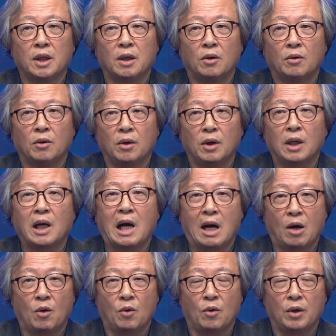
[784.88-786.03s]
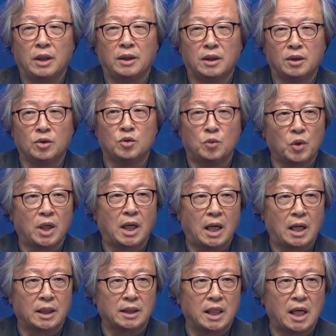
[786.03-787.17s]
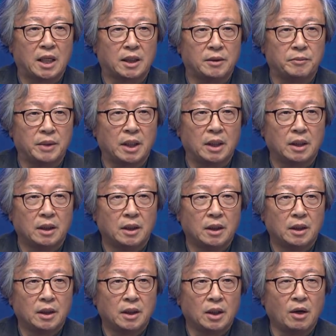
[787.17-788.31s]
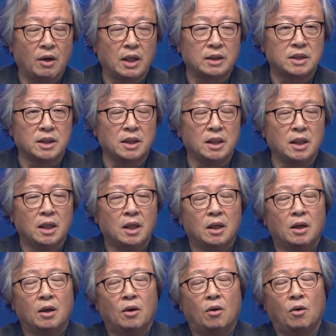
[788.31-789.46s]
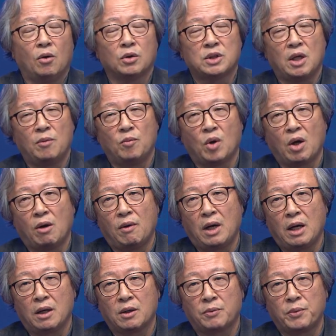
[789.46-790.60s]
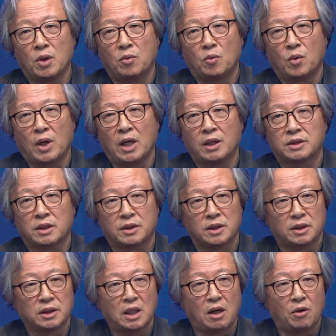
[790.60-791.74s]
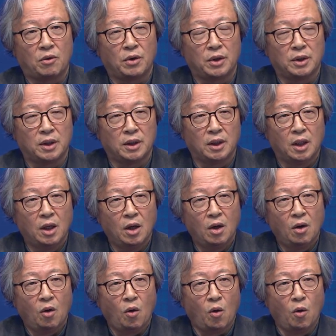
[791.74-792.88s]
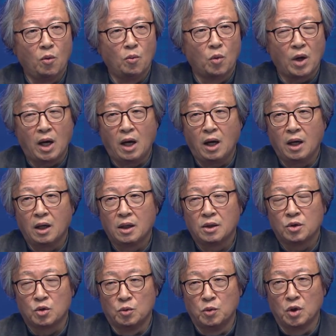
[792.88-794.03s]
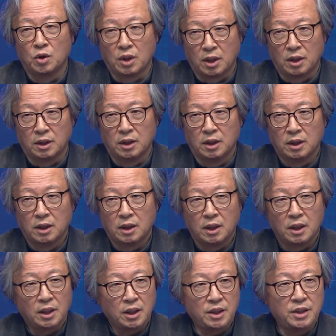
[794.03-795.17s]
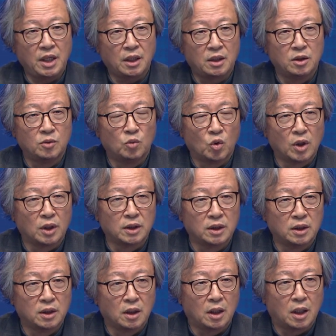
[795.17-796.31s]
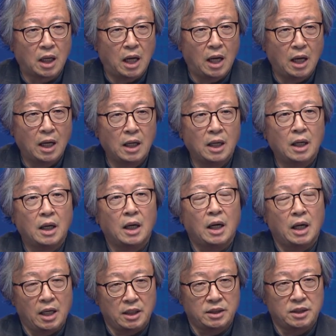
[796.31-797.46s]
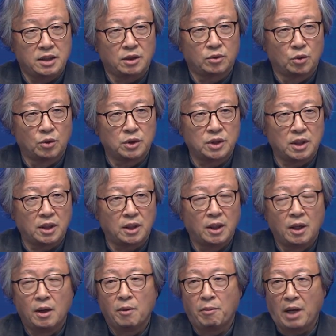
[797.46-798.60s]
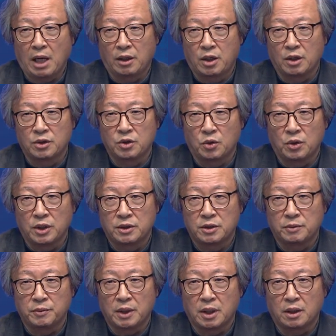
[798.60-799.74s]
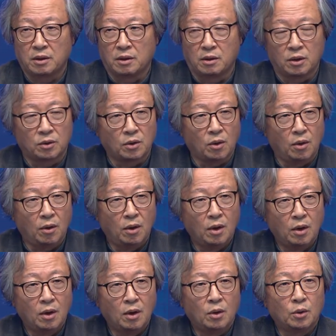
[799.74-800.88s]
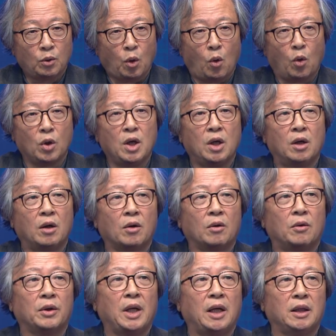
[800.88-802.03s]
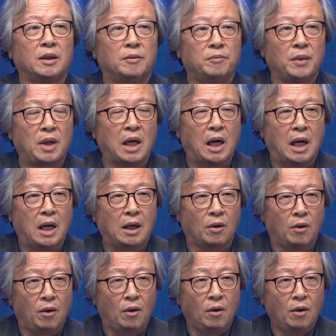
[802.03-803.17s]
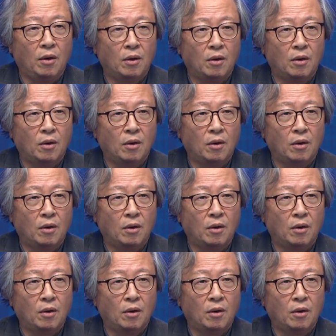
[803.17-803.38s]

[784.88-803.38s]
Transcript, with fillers: 기록을 갖고 있는 유물이라는 이야기입니다. 이와 같이 홍산 문화와 흑비용 문화에서 등장하고 있는 옥문화 유물들은 이제 그 문헌 근거가 하나씩 둘씩 밝혀지고 있습니다. 그것도 동의어로 된 음가로